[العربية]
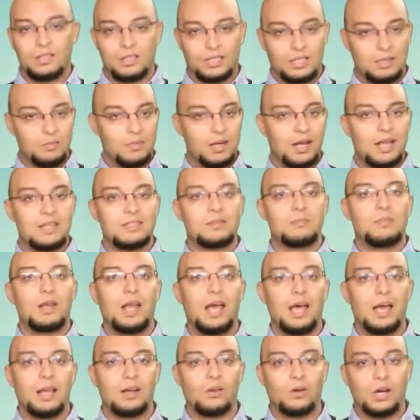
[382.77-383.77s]
كما لازم
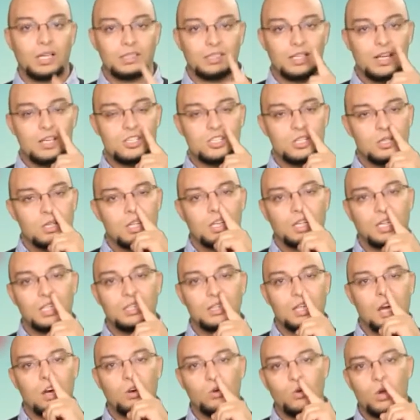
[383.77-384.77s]
الحال خاطرش كي
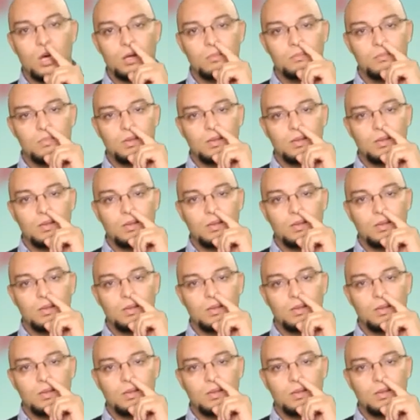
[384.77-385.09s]
ندخلوها